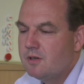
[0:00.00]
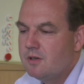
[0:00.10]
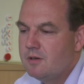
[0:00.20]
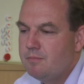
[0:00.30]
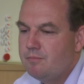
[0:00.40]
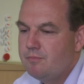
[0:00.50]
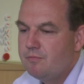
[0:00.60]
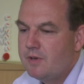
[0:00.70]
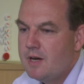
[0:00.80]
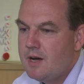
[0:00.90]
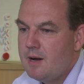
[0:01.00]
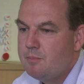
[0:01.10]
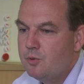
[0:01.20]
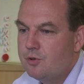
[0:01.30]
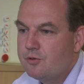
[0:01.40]
Ähm, wir
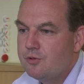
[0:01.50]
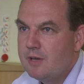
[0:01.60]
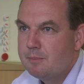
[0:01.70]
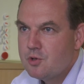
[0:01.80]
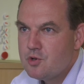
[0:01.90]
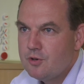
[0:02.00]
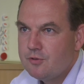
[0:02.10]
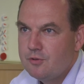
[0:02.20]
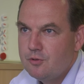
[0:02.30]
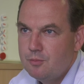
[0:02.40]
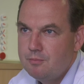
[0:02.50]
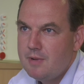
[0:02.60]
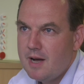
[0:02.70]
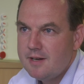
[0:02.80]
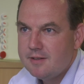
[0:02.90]
haben uns zusammengeschlossen,
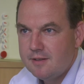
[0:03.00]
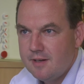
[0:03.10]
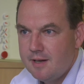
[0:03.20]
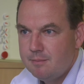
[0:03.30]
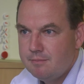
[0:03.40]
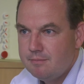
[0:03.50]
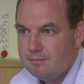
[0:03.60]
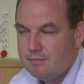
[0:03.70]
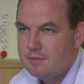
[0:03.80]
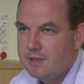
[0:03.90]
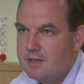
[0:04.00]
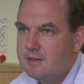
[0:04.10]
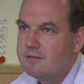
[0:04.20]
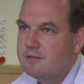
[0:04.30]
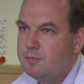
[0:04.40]
um halt in einem
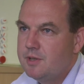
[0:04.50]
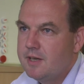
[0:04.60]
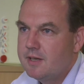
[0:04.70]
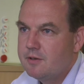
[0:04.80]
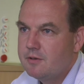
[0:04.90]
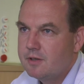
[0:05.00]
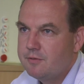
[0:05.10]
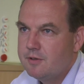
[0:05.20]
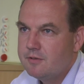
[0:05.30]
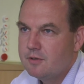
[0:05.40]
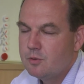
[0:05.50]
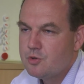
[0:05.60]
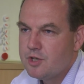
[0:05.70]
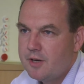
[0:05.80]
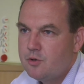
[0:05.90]
interdisziplinären Gefäßzentrum
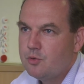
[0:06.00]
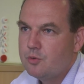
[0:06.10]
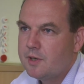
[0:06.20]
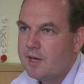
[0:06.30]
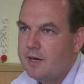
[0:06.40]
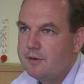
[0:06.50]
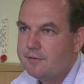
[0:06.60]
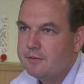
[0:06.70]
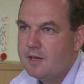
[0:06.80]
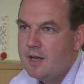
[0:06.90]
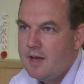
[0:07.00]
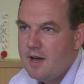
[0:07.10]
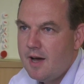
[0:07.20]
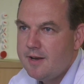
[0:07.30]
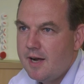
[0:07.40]
standortübergreifend
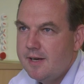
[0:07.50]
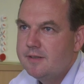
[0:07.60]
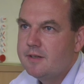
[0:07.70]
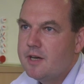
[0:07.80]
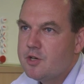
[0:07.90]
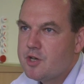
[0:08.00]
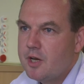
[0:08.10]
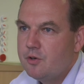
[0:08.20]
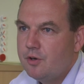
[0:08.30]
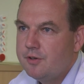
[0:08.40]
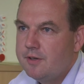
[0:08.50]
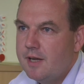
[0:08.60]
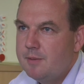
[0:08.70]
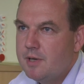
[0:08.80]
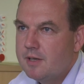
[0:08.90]
an allen drei Standorten der
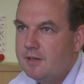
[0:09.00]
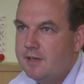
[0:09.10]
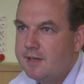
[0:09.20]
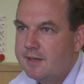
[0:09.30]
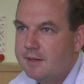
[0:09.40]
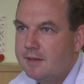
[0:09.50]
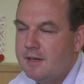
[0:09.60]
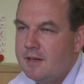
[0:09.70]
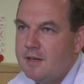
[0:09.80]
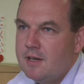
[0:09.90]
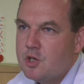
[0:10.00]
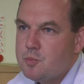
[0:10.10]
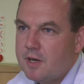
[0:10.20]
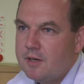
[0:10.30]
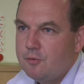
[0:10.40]
Elbplan-Kliniken
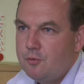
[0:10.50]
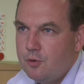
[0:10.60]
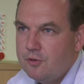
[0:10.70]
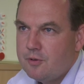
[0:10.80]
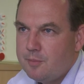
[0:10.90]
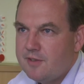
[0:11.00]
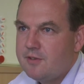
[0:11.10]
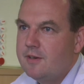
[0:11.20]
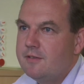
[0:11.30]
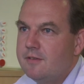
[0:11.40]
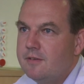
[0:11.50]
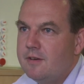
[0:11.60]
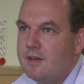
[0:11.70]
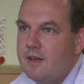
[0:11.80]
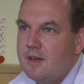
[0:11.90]
entsprechend für unsere Patienten
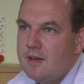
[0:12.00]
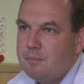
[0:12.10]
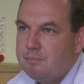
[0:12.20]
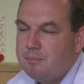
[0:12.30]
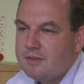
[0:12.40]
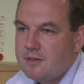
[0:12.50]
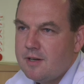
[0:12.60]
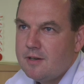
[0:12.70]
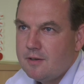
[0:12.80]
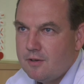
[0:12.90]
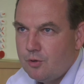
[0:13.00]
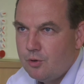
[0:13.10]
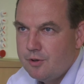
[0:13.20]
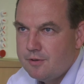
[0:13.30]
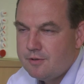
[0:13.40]
besser
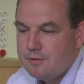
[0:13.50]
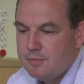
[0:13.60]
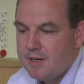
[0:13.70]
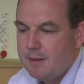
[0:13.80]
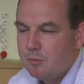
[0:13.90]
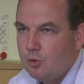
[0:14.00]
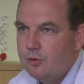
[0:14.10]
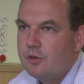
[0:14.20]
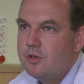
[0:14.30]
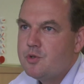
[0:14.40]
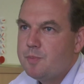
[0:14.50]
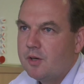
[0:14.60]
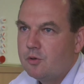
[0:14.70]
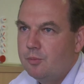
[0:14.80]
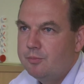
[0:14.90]
und mit einem größeren
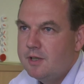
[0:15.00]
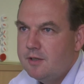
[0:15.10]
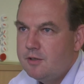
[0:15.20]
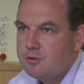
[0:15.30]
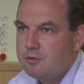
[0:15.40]
Spektrum tätig